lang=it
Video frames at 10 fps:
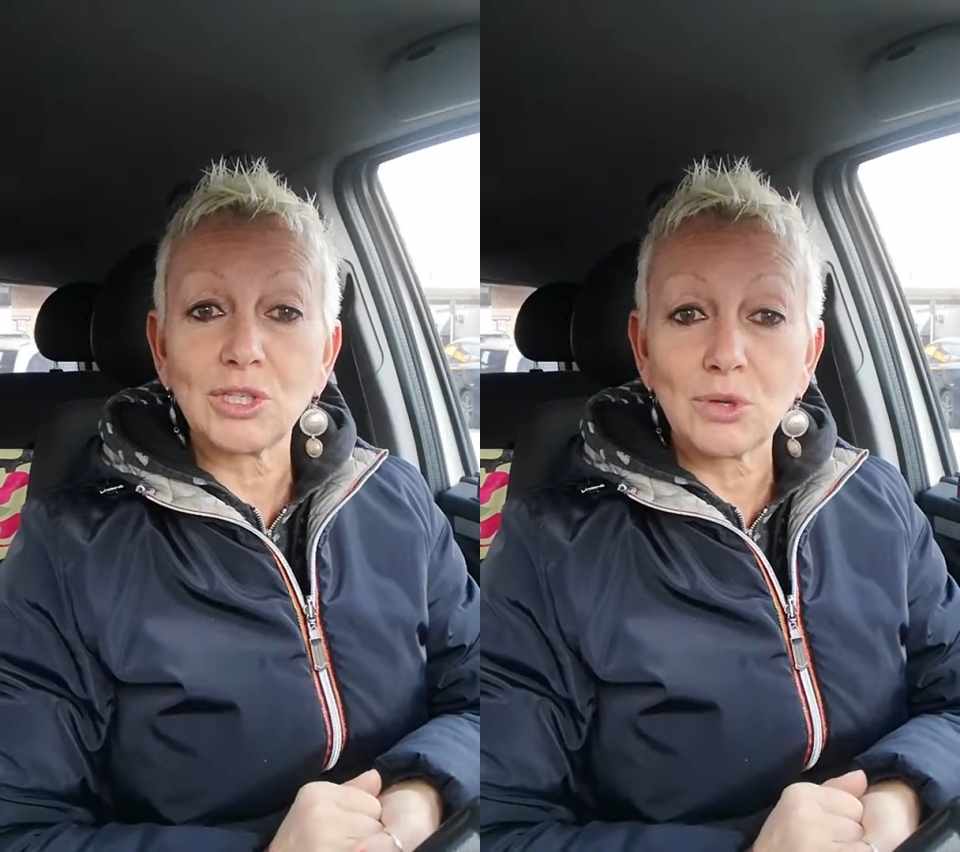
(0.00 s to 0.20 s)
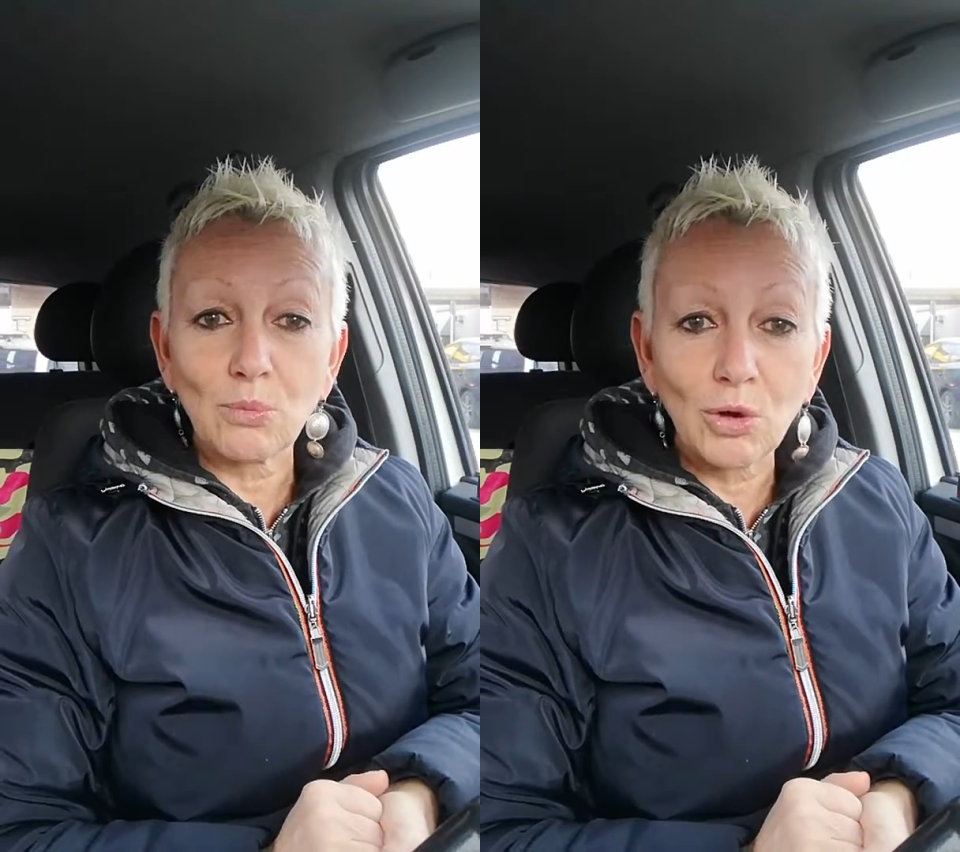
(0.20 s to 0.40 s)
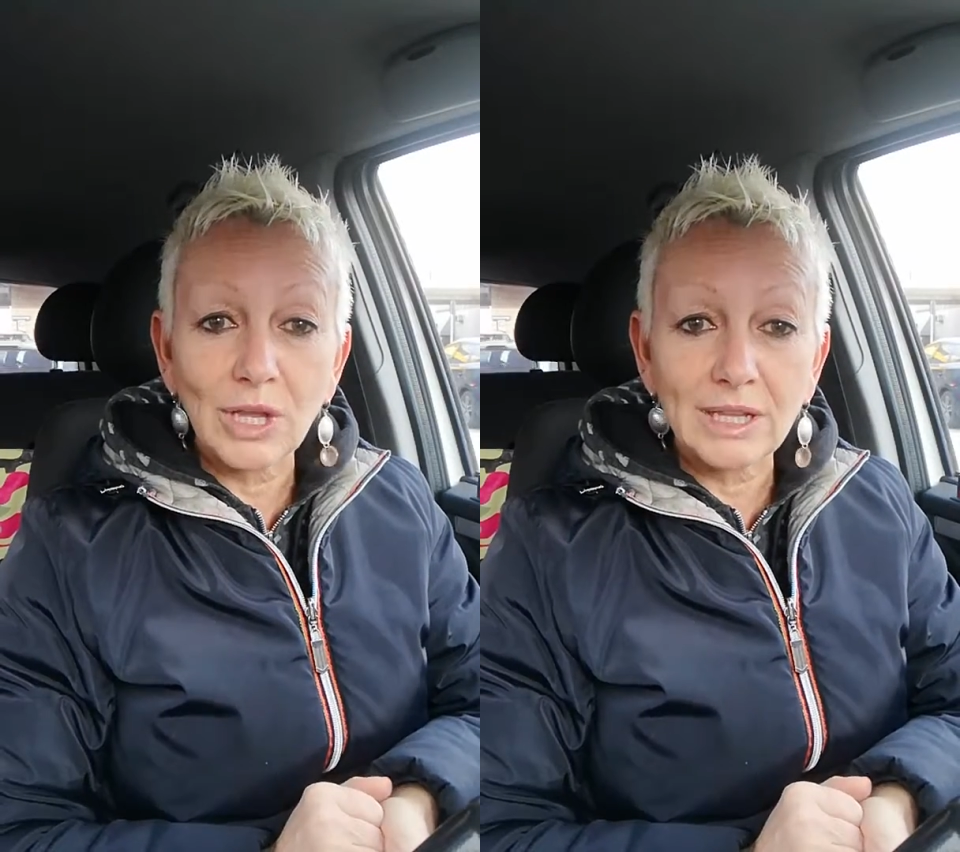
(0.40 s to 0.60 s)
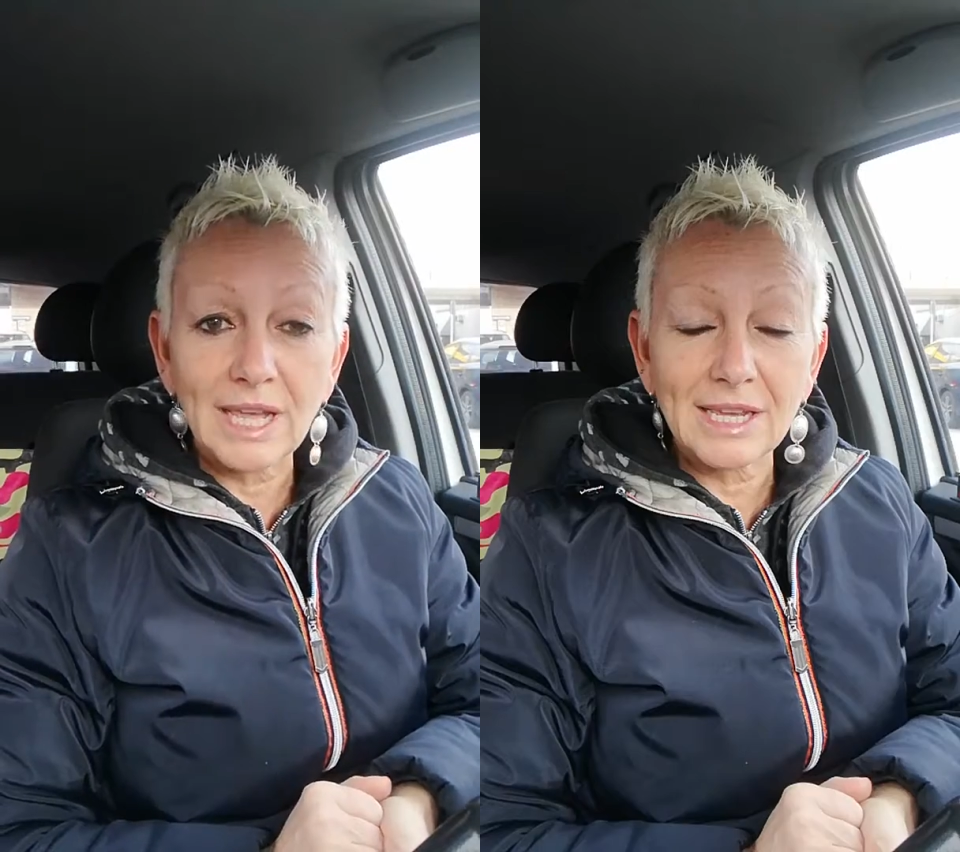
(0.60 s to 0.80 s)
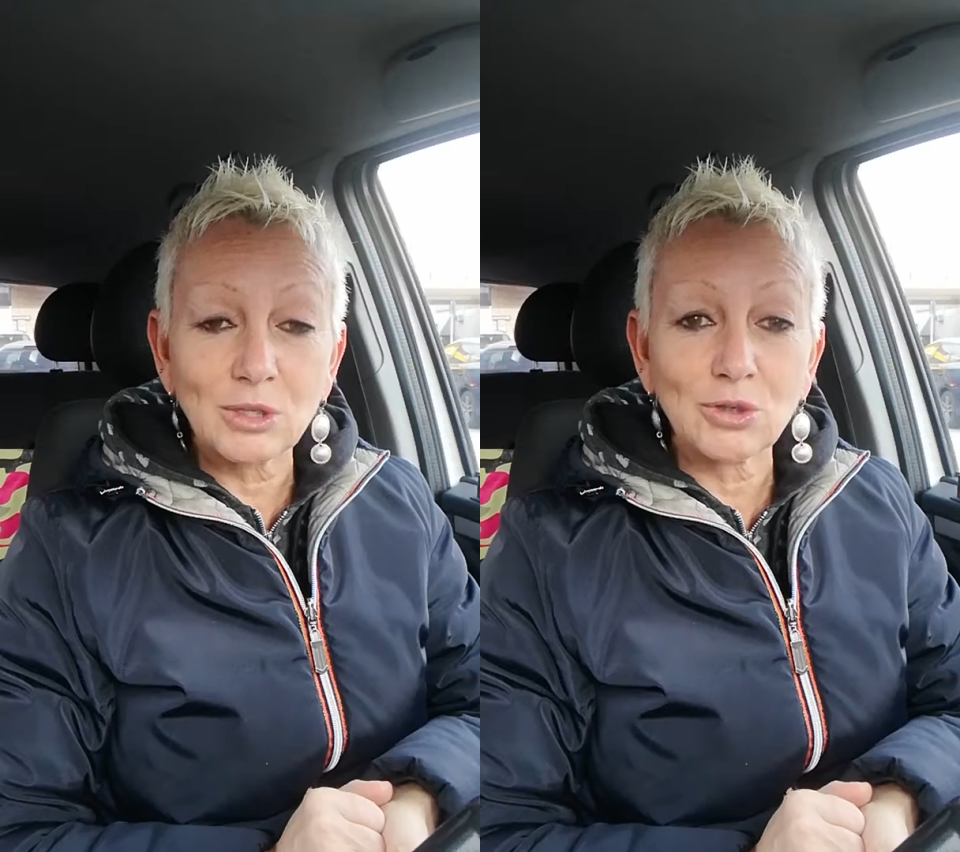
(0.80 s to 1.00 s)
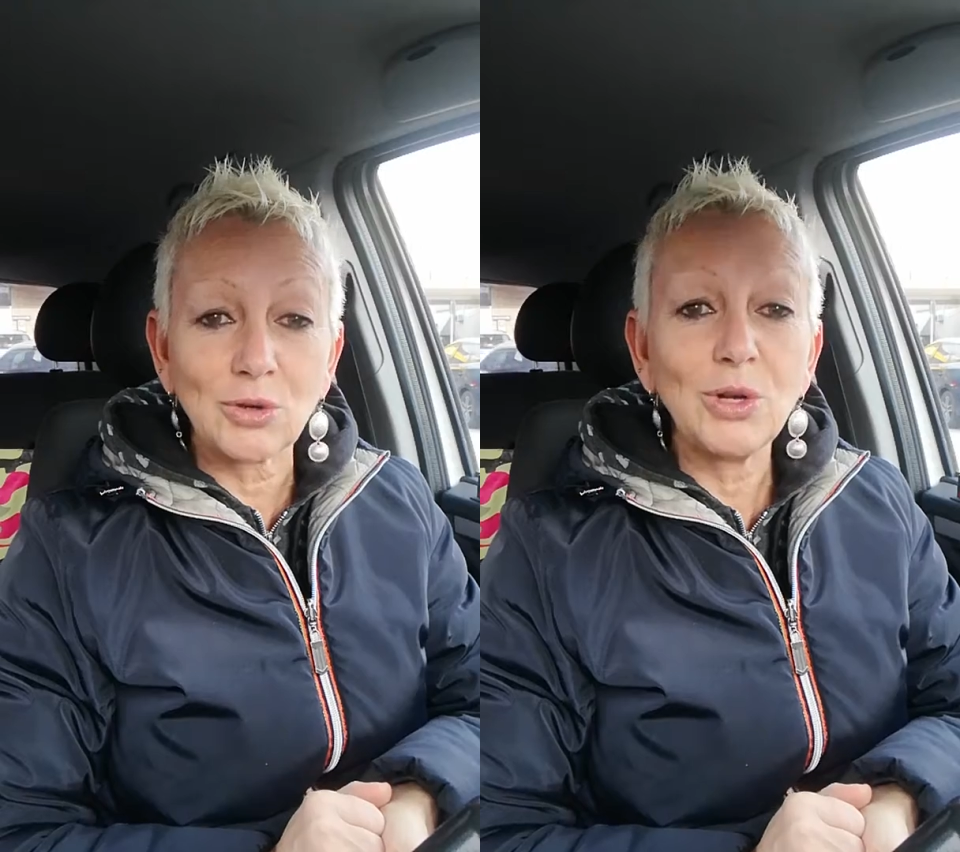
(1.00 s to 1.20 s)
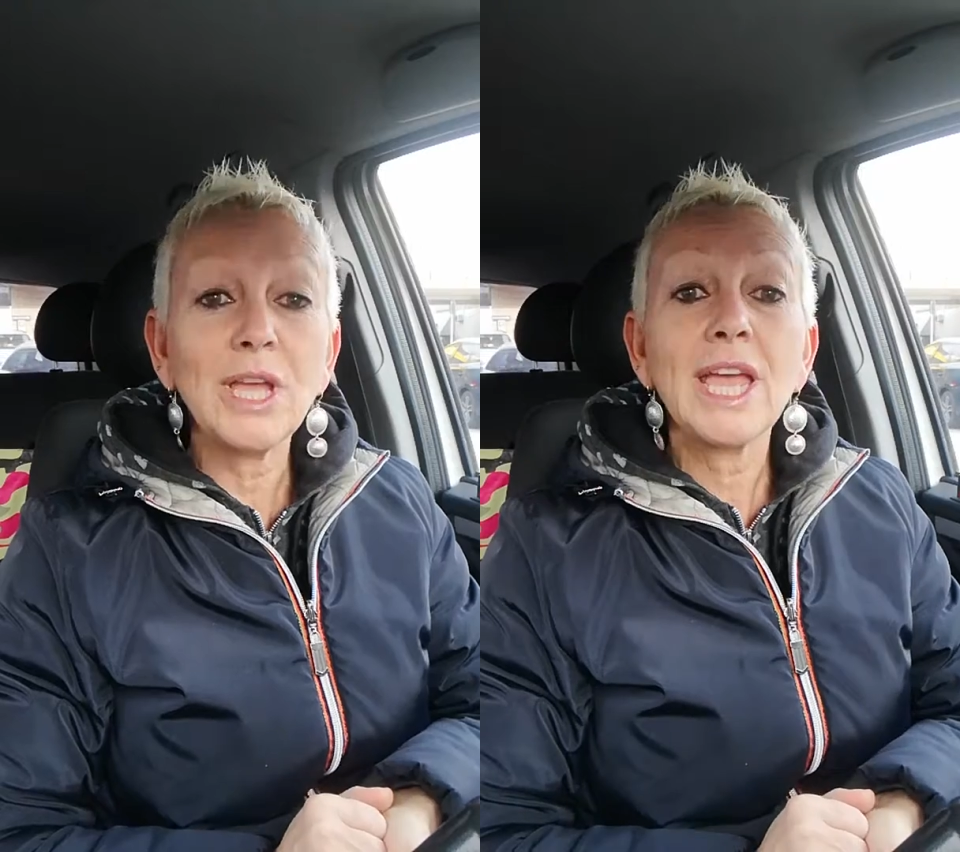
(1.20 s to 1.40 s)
se muoio adesso?